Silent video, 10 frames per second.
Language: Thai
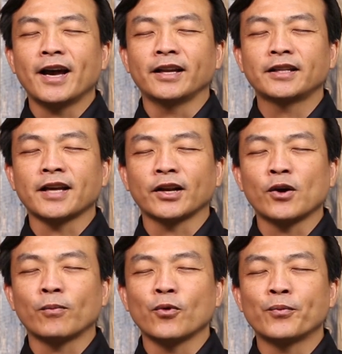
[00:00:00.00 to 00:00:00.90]
อธิษฐานข
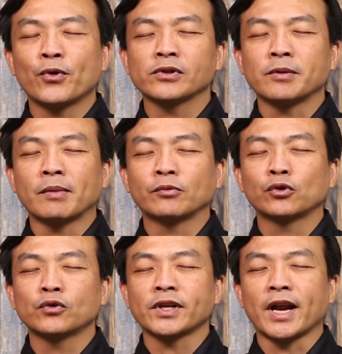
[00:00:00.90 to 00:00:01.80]
อบคุณพระองค์สำหรับ
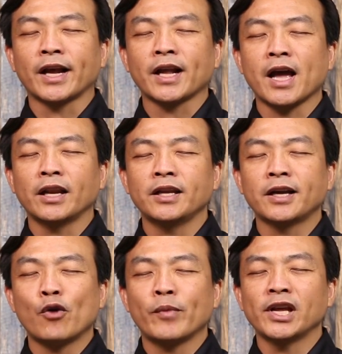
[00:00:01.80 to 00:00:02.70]
ทุกๆสถานการณ์ที่
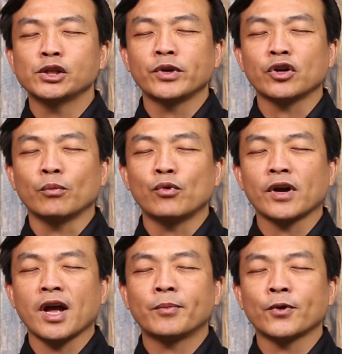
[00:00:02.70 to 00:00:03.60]
เข้ามาในชีวิตของพวก
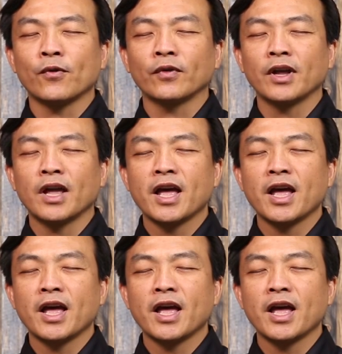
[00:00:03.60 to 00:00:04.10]
ข้าพระองค์